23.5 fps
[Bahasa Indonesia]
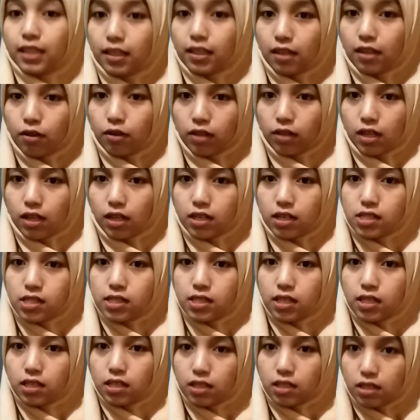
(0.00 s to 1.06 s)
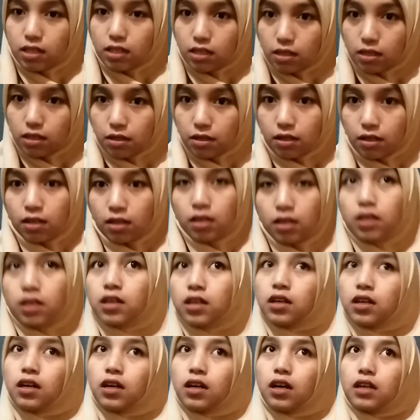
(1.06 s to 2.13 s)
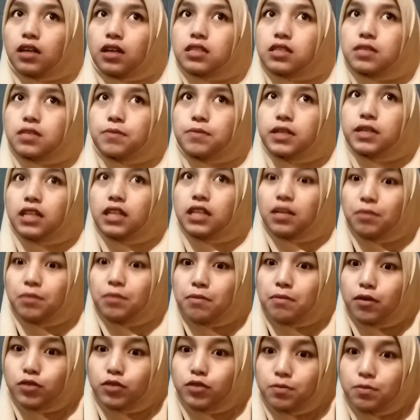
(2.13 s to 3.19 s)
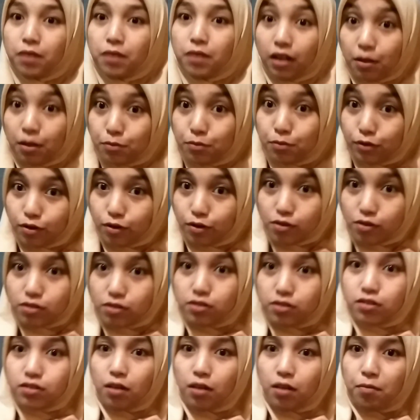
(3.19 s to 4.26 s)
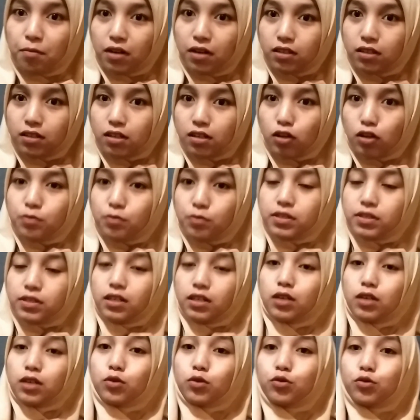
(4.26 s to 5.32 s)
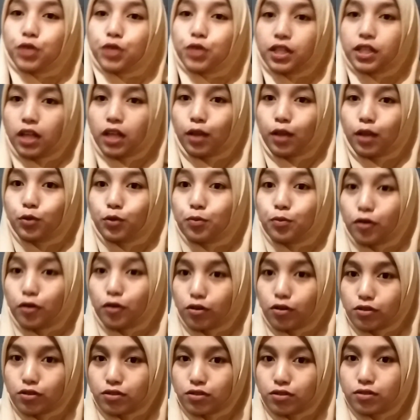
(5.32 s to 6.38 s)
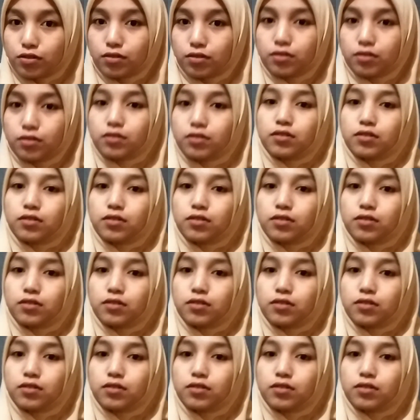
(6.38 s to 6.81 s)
kita tautkan di sini sebenarnya lebih bagus pakai bros apalagi kalau misalnya kerudung kita itu polos